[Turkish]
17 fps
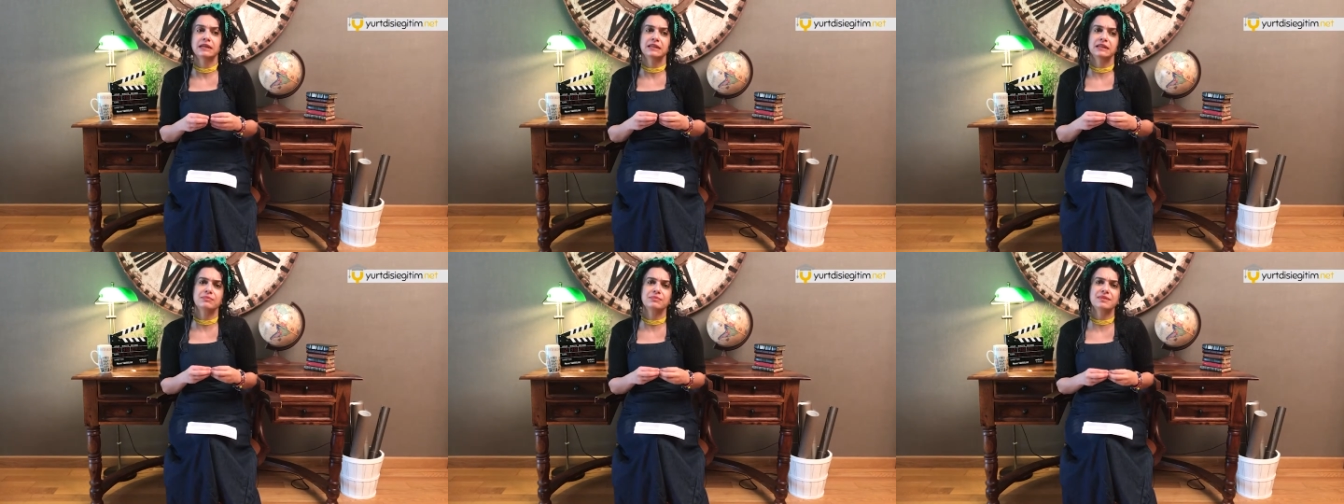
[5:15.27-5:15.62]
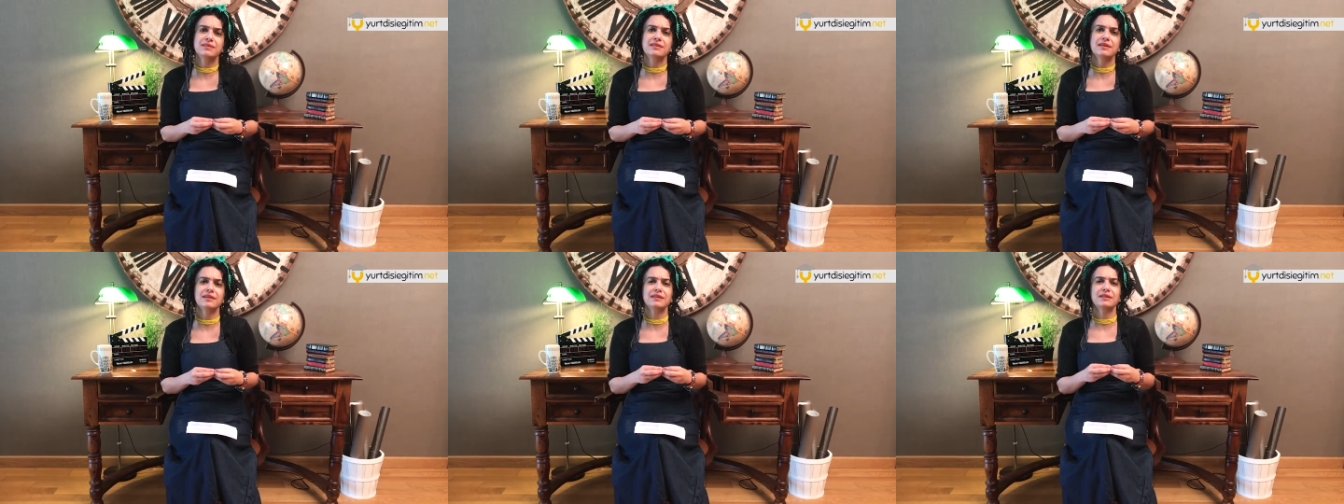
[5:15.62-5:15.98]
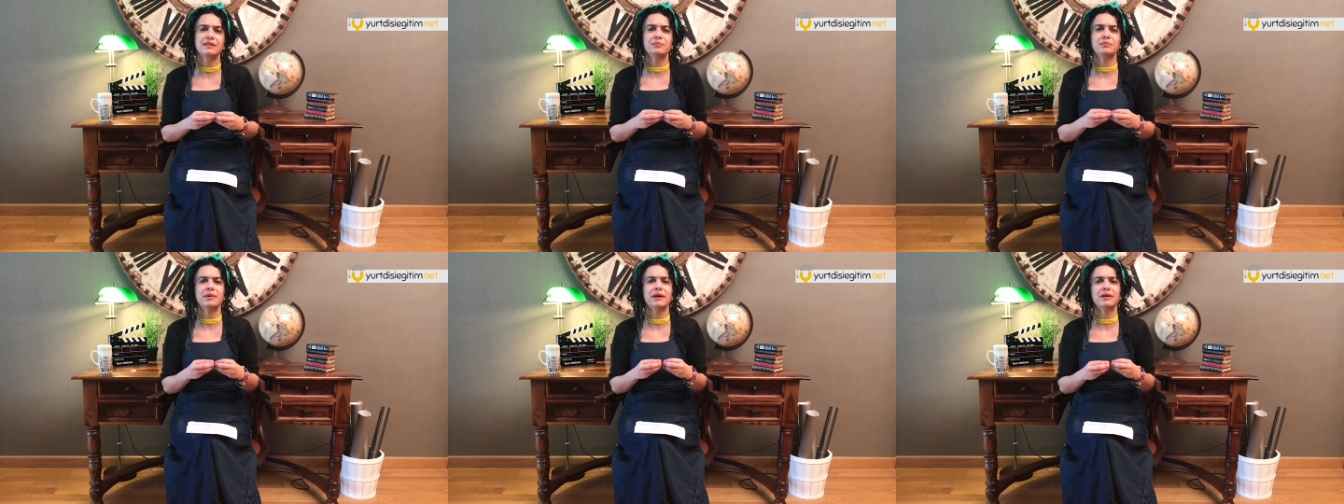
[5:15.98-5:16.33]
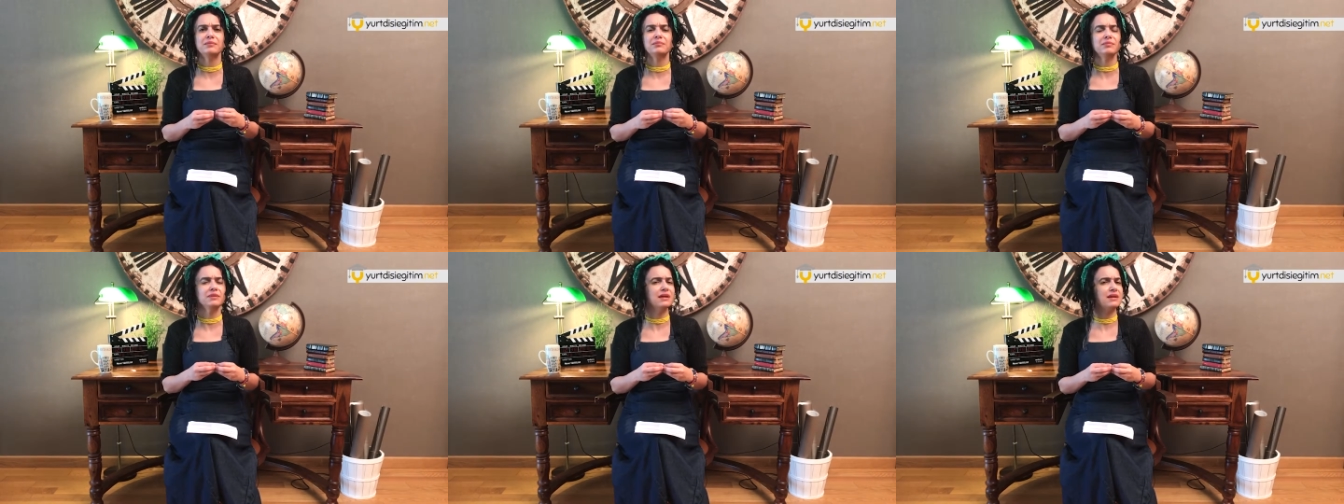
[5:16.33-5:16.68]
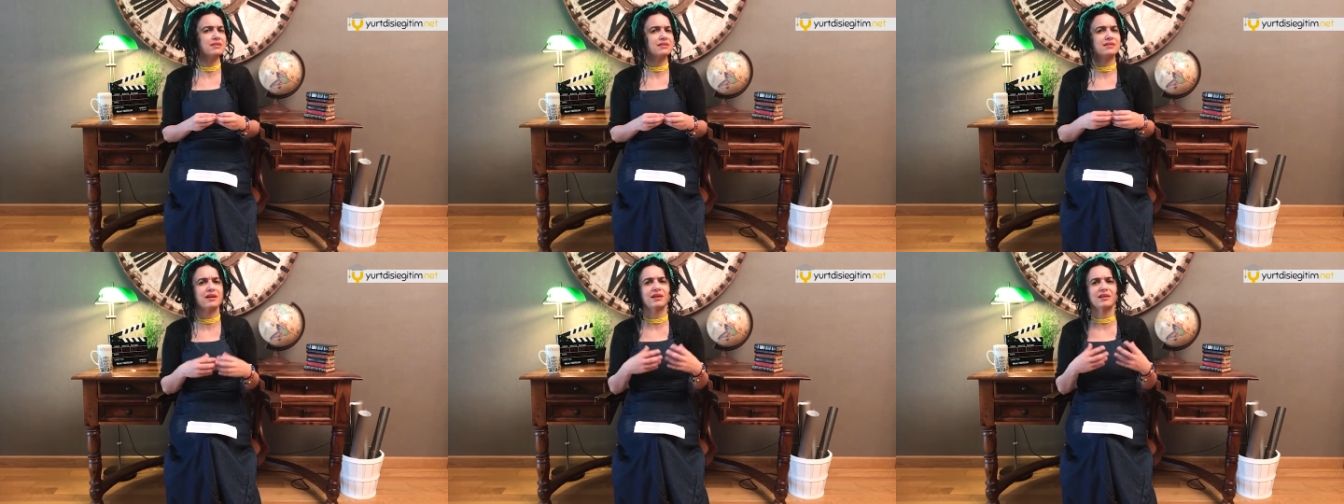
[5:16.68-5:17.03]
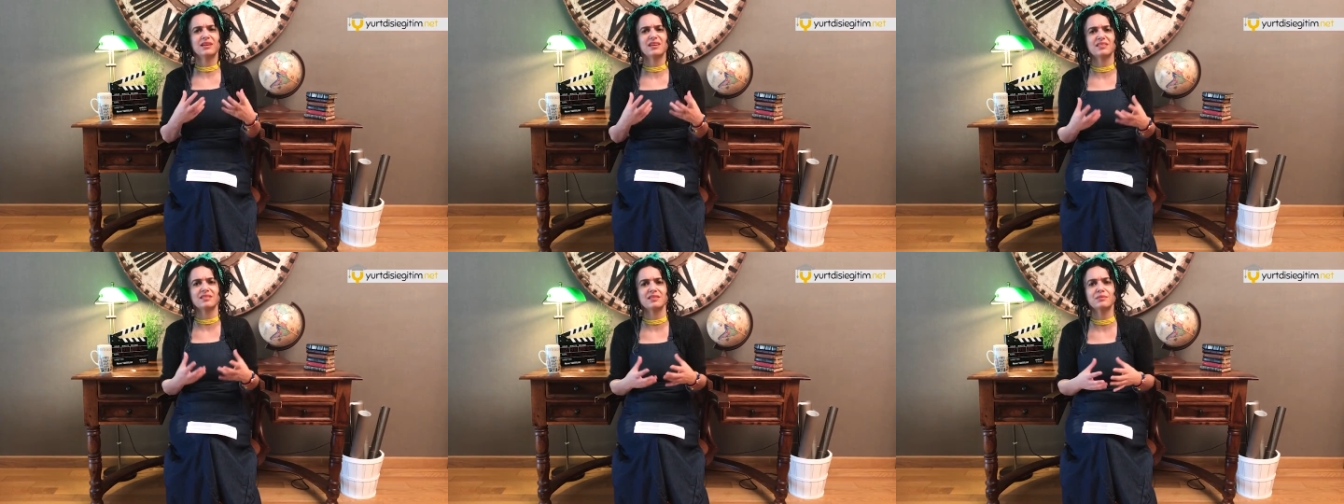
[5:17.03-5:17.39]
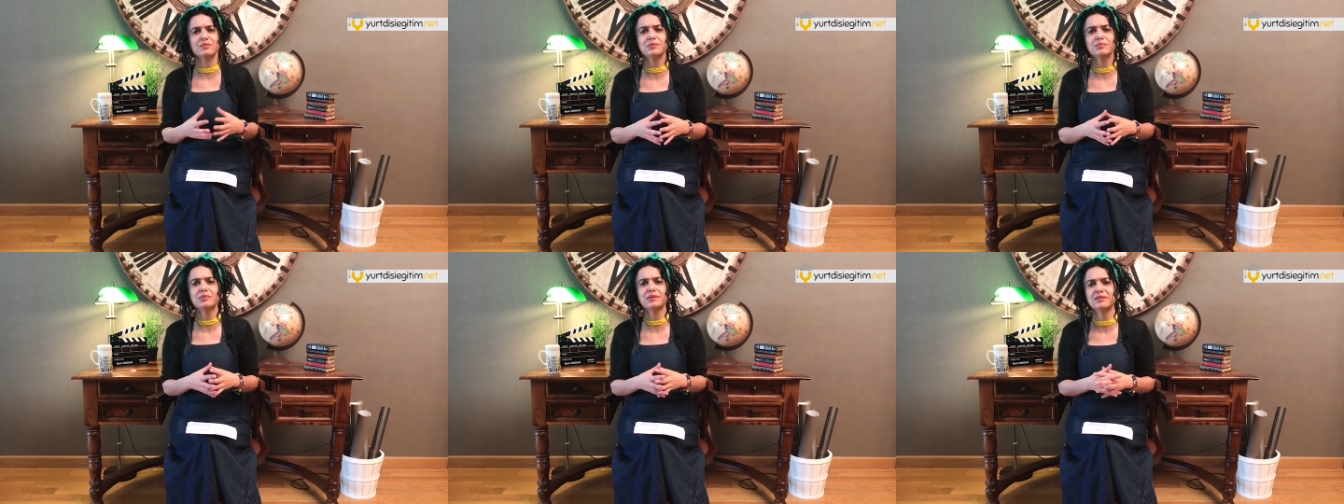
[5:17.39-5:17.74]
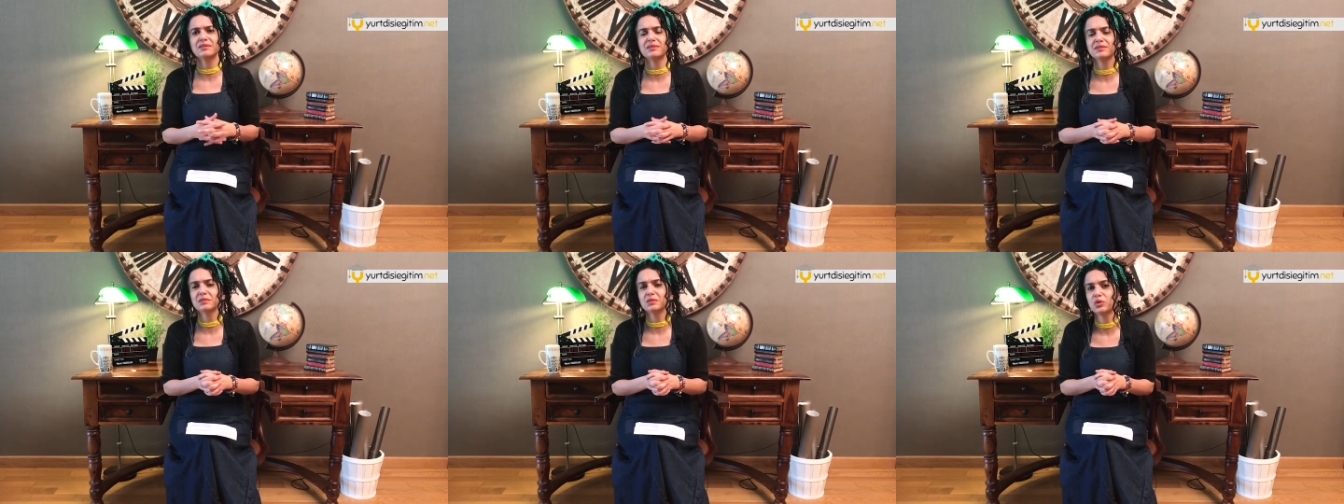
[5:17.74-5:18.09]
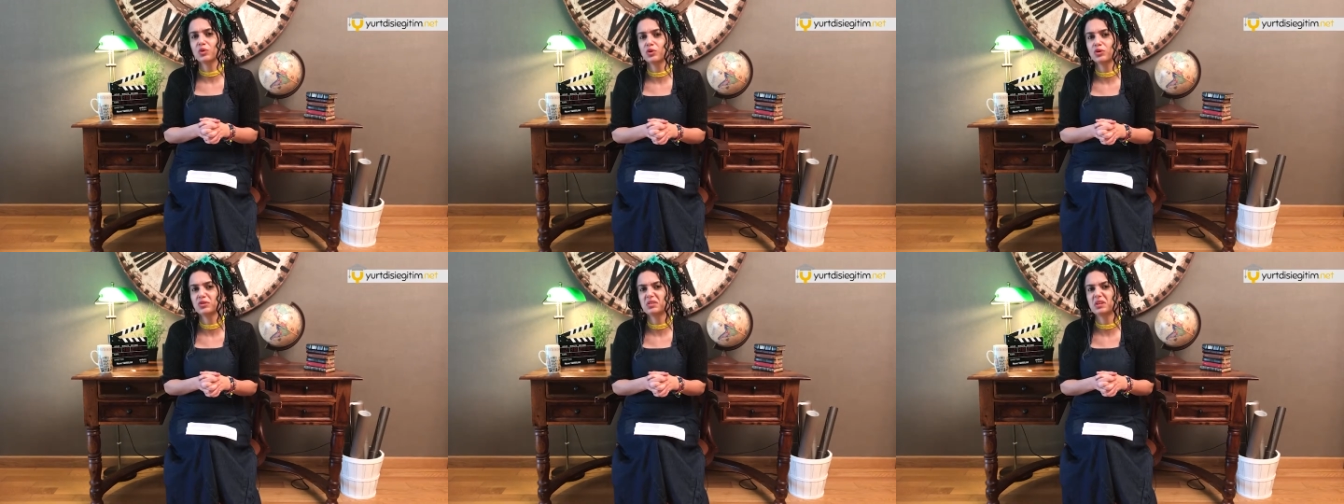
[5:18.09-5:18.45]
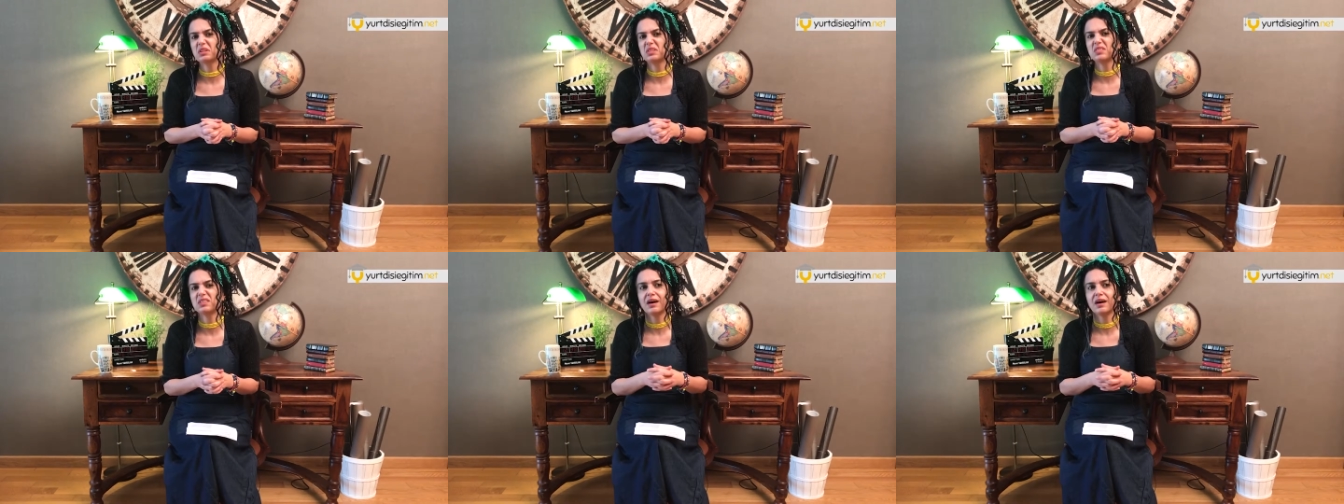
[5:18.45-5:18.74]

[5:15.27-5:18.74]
Kimisi der ki ben biraz daha kasaba bir köyde,